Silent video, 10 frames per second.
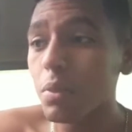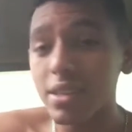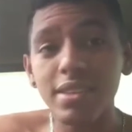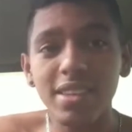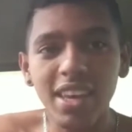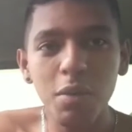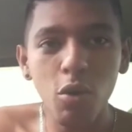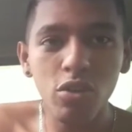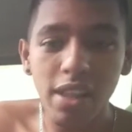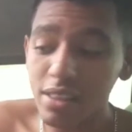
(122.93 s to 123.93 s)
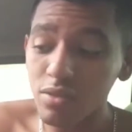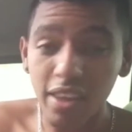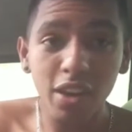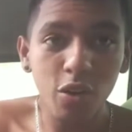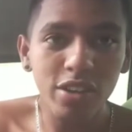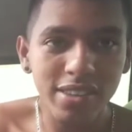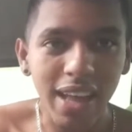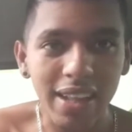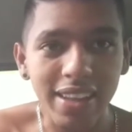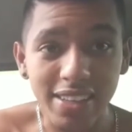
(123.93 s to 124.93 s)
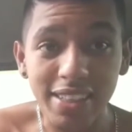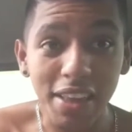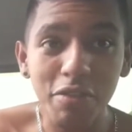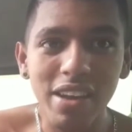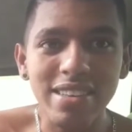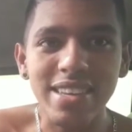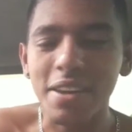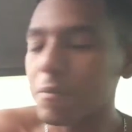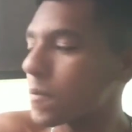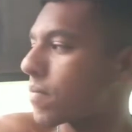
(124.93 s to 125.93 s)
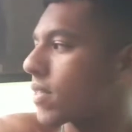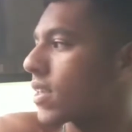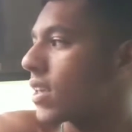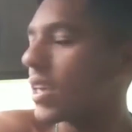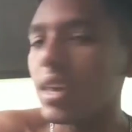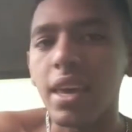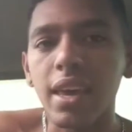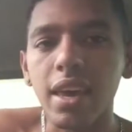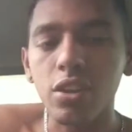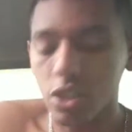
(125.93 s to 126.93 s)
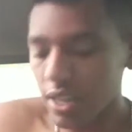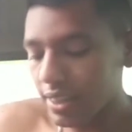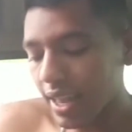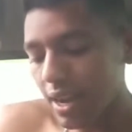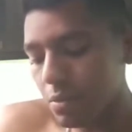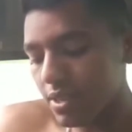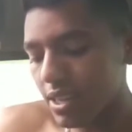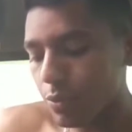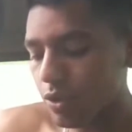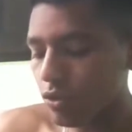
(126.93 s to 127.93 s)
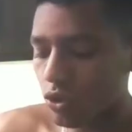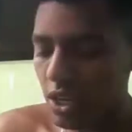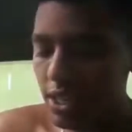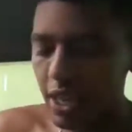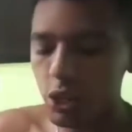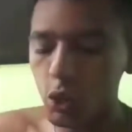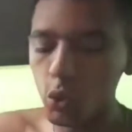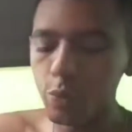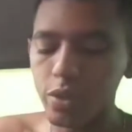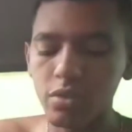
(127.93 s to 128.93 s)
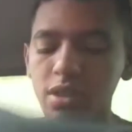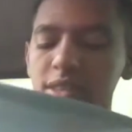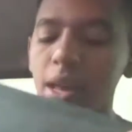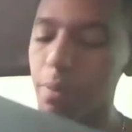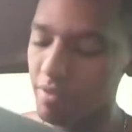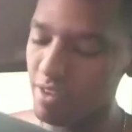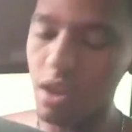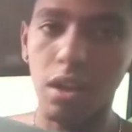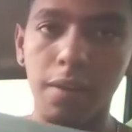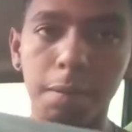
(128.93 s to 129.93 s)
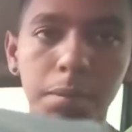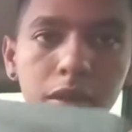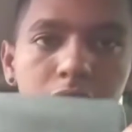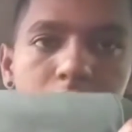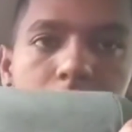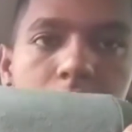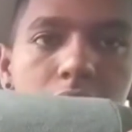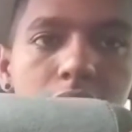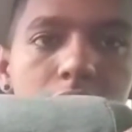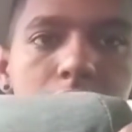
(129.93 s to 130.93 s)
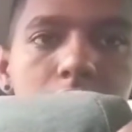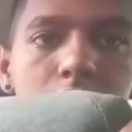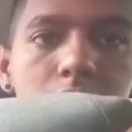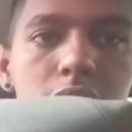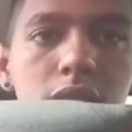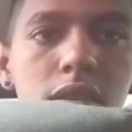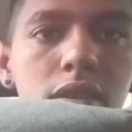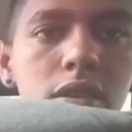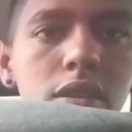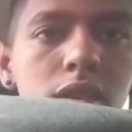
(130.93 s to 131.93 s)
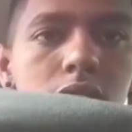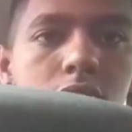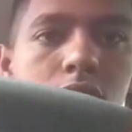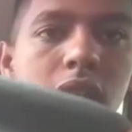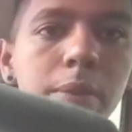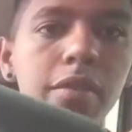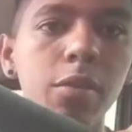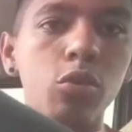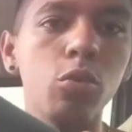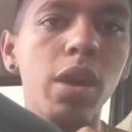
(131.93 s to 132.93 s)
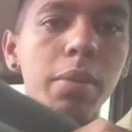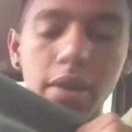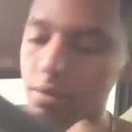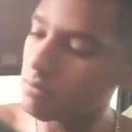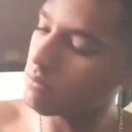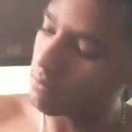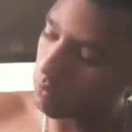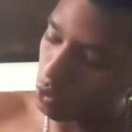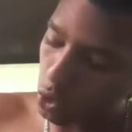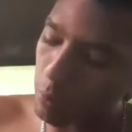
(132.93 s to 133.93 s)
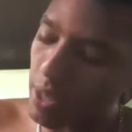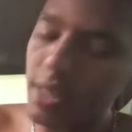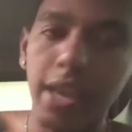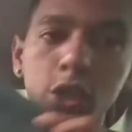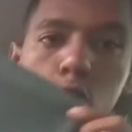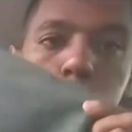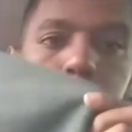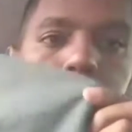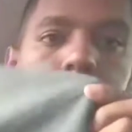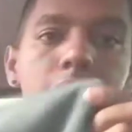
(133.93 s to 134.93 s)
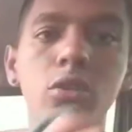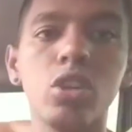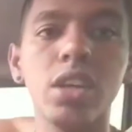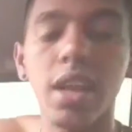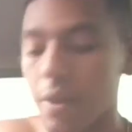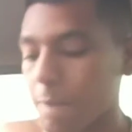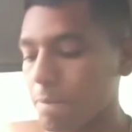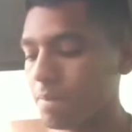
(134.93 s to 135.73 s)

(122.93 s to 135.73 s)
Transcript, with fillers: Mas assim que é bom, né? Ela não tem que gostar, né? A gente tem que fazer. E eu tirei até a camiseta porque eu sujei de ketchup. Não sei se dá pra ver, ó. Quer ver? Aí. Não dá pra ver muito bem, mas sujou bem de ketchup. Aí eu tirei.